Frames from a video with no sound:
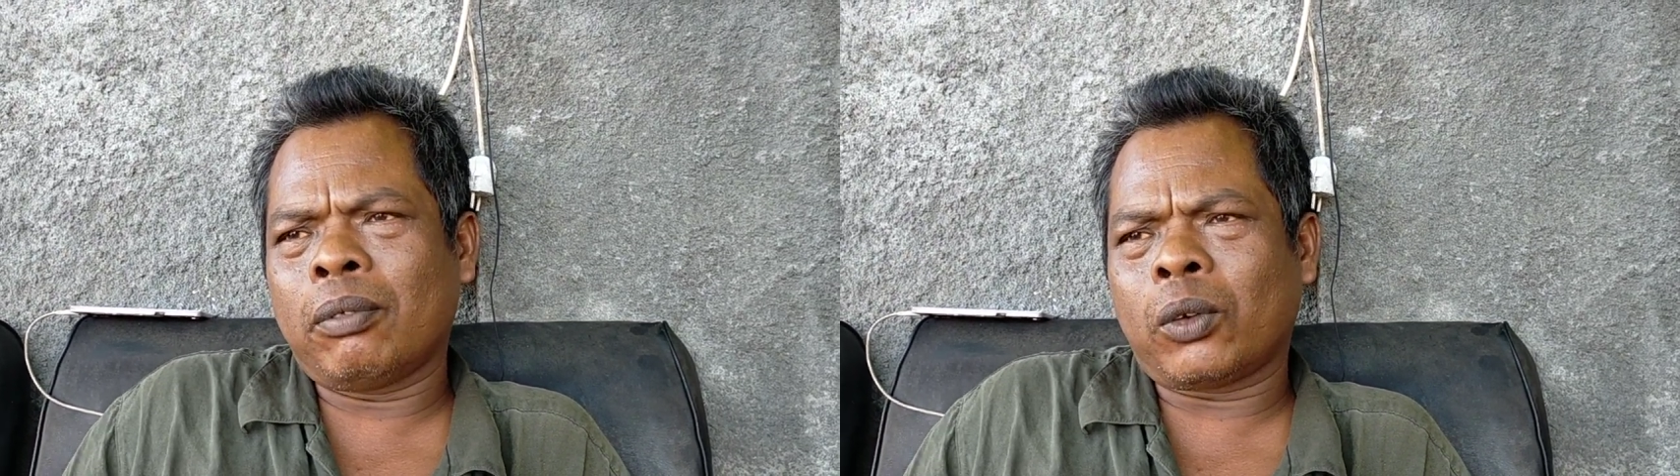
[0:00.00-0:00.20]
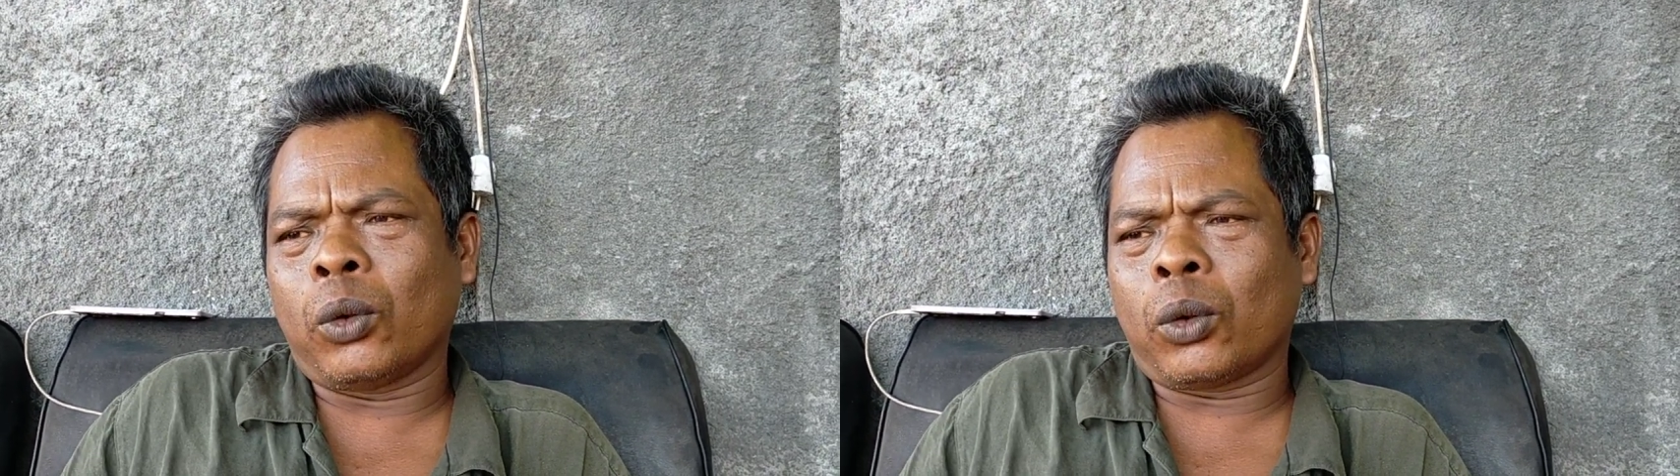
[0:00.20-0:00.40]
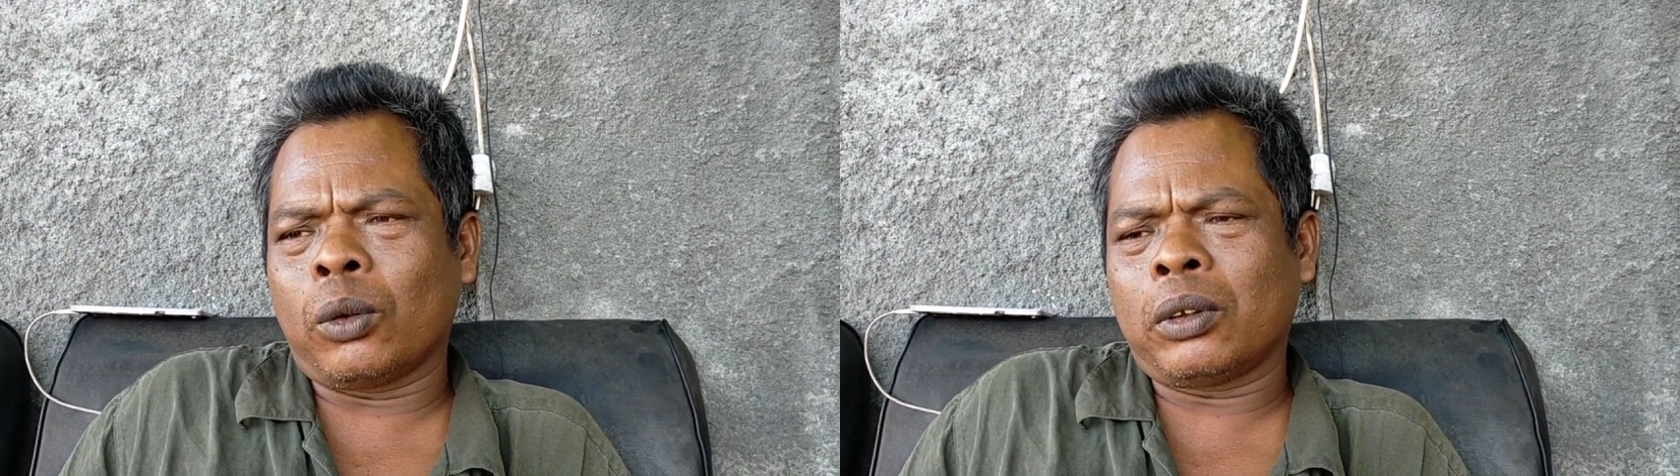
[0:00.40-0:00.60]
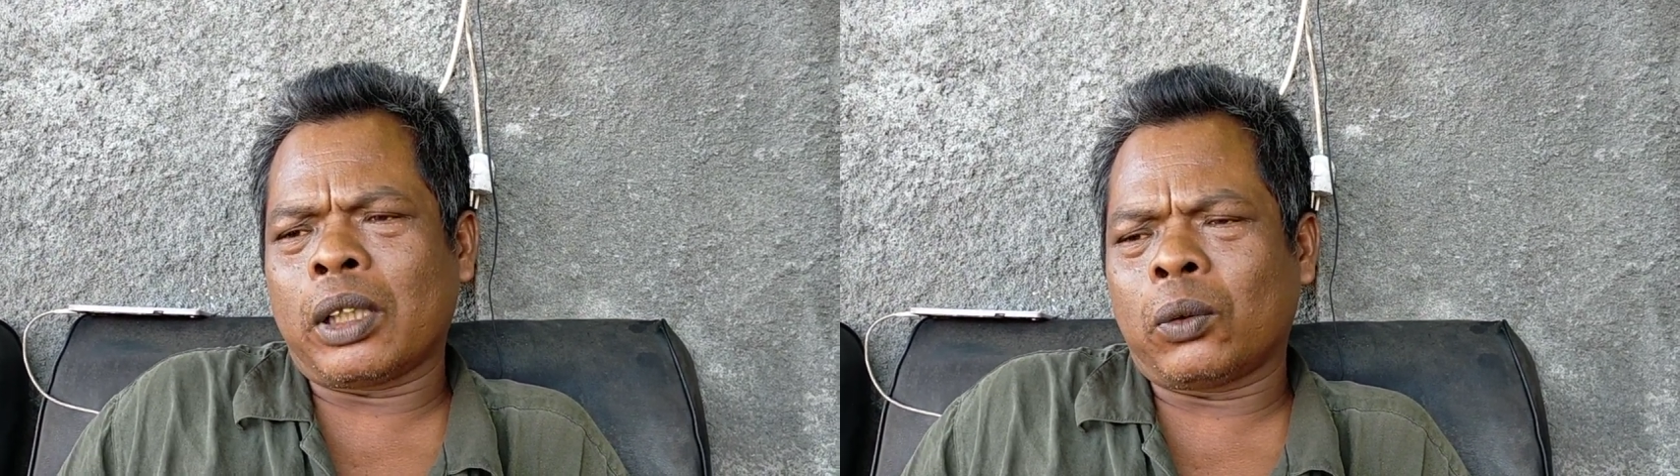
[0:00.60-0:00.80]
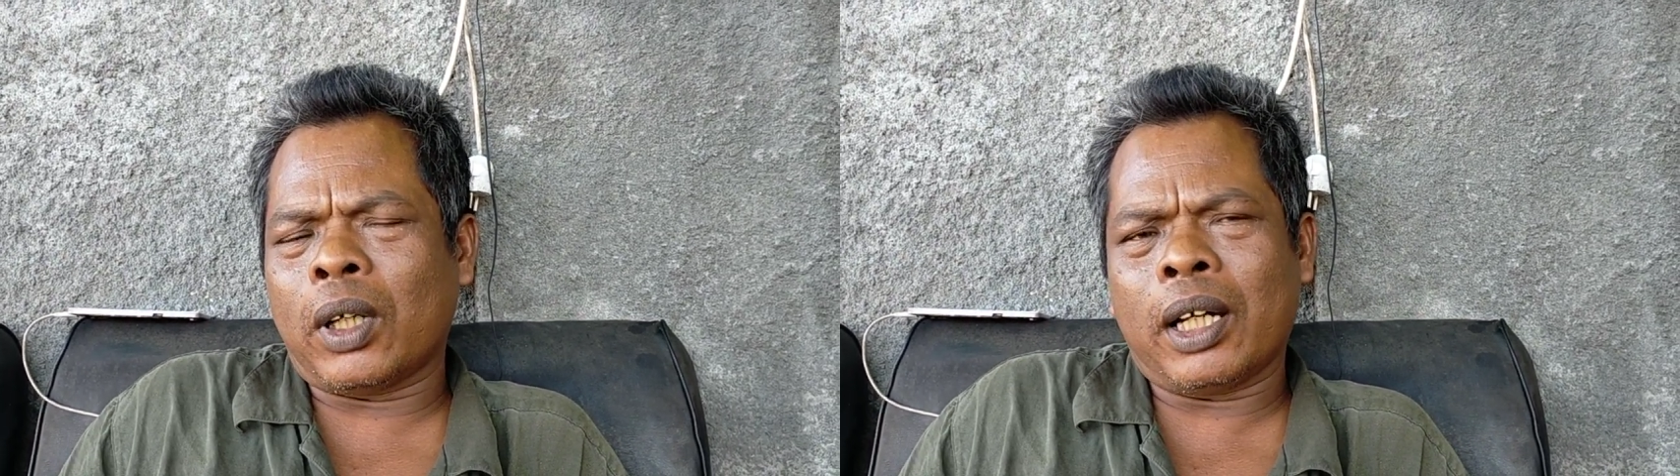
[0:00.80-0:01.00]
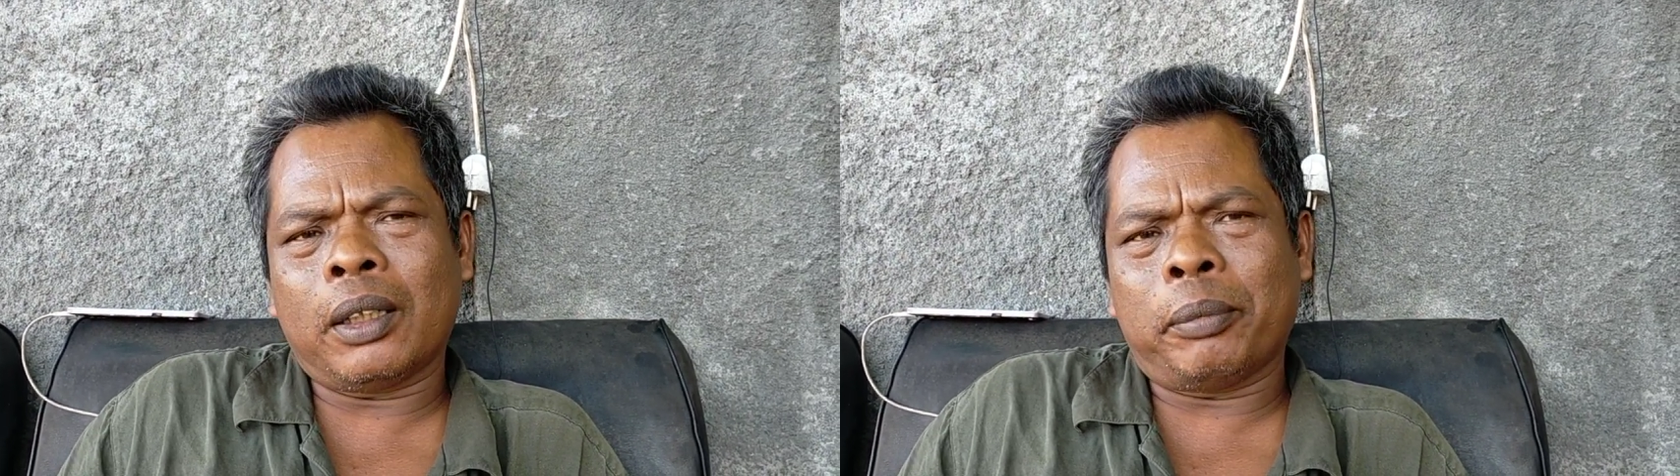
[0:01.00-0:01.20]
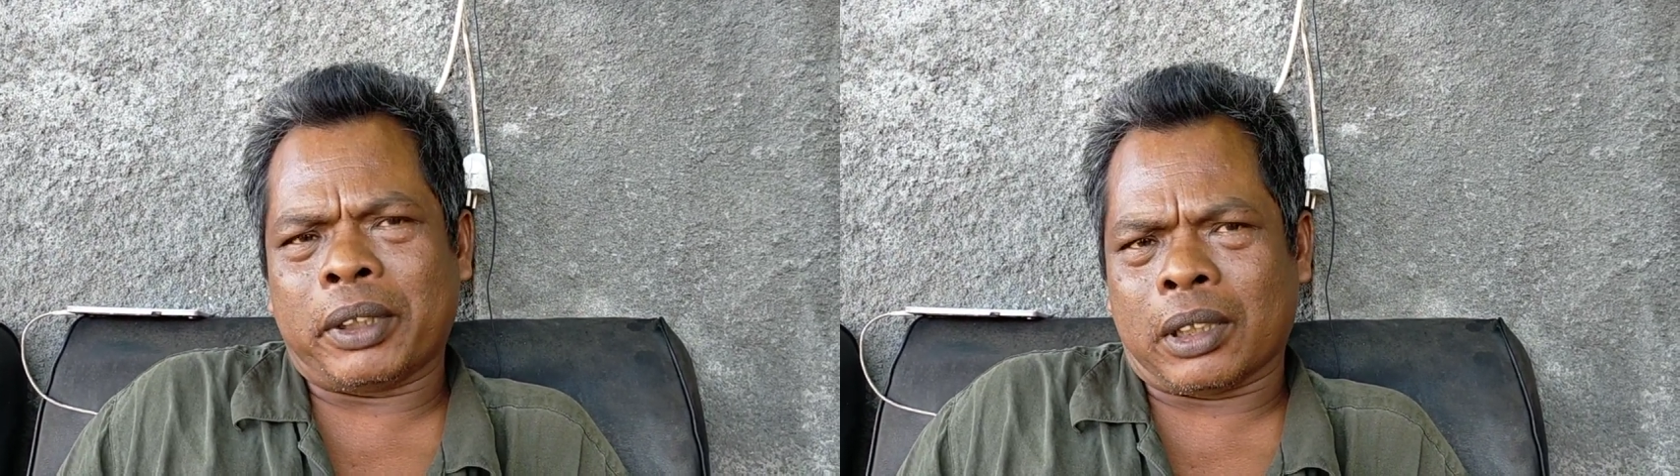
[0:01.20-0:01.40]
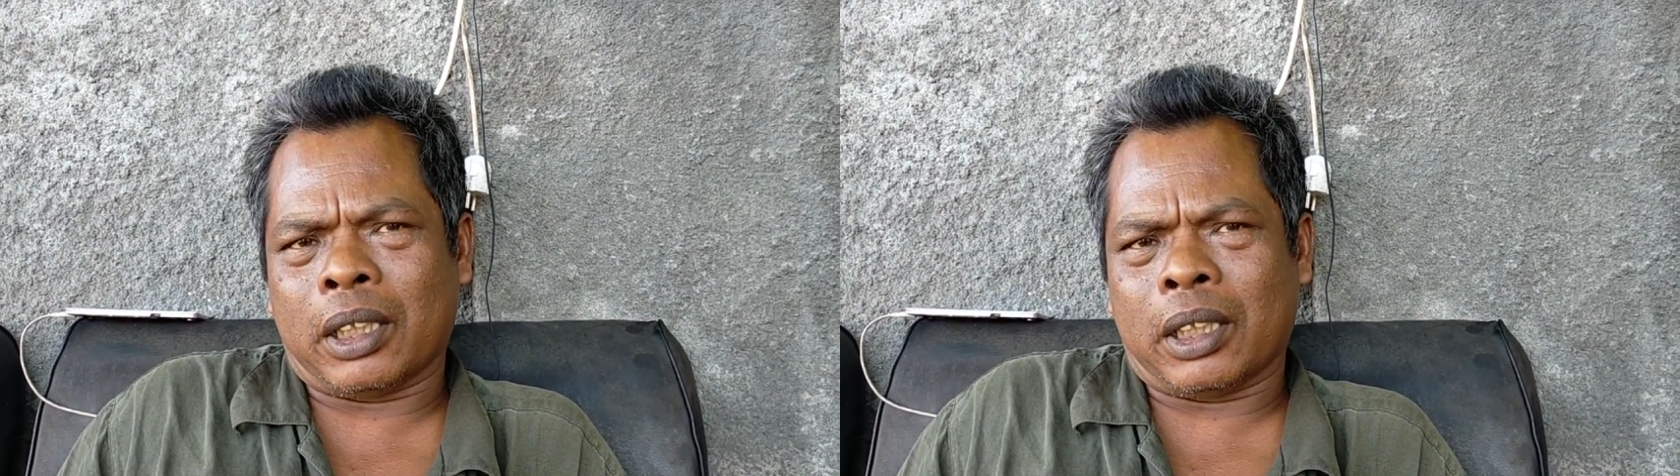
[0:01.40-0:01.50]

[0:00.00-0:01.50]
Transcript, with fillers: turun satu hari bisa